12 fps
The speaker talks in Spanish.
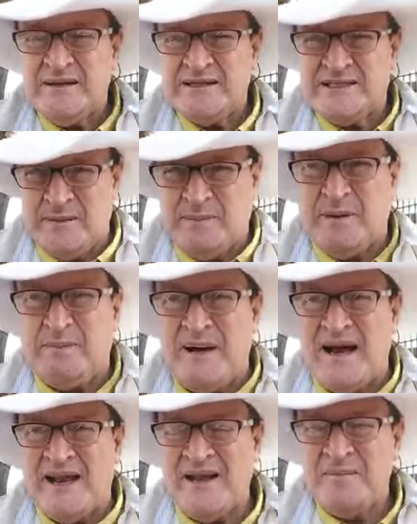se
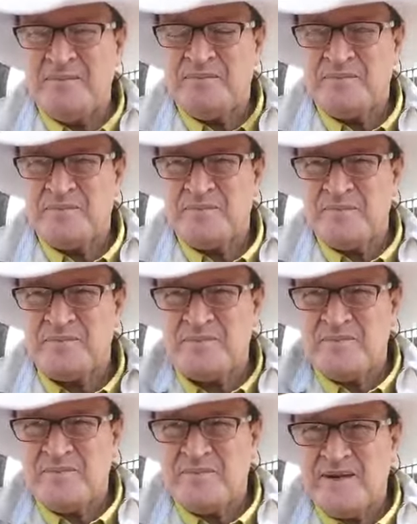prepare,
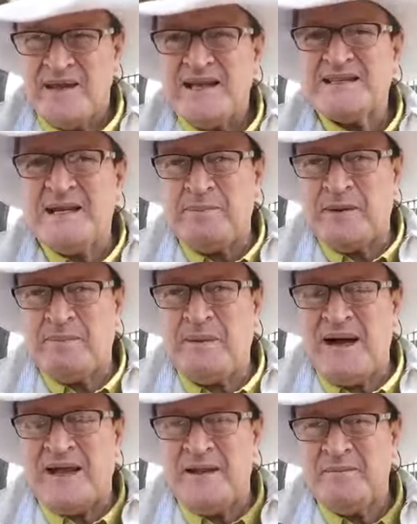se
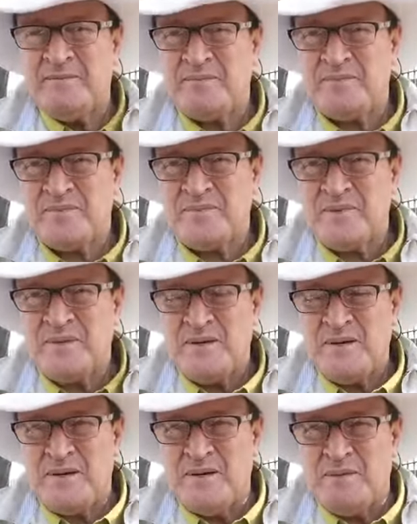prepare
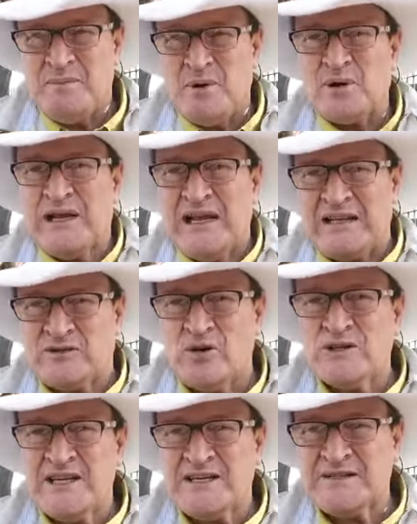porque las
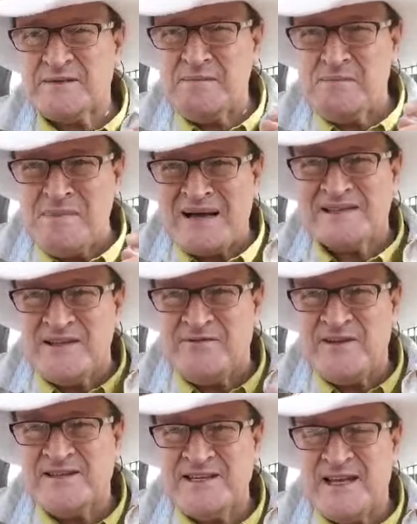cosas más
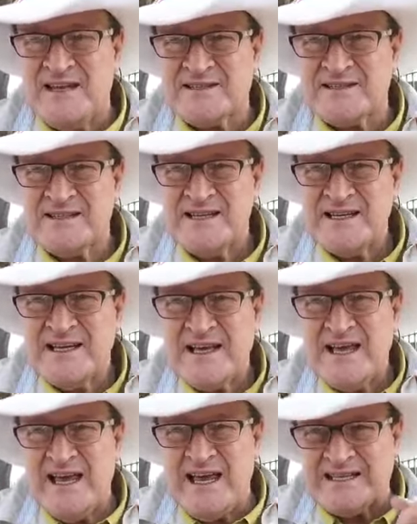difíciles
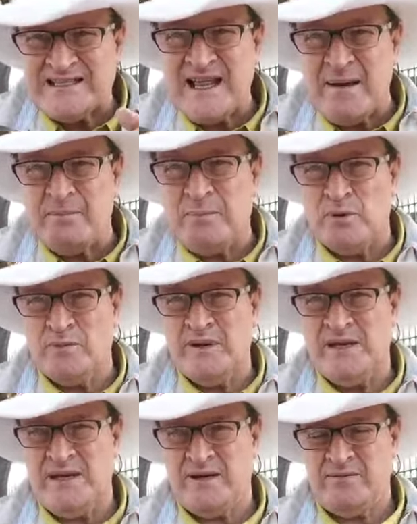están por
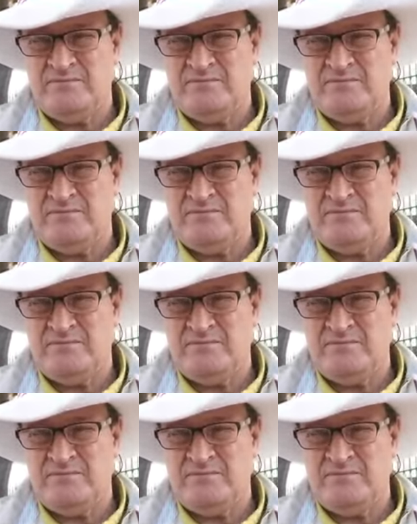venir.